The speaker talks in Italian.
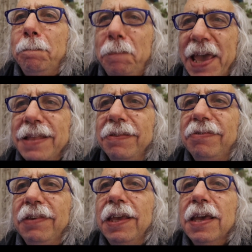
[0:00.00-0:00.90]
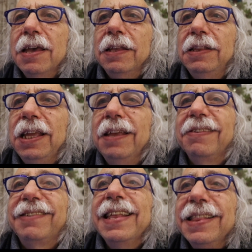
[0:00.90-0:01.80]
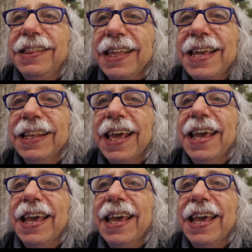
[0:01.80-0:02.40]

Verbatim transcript: pensi di sentire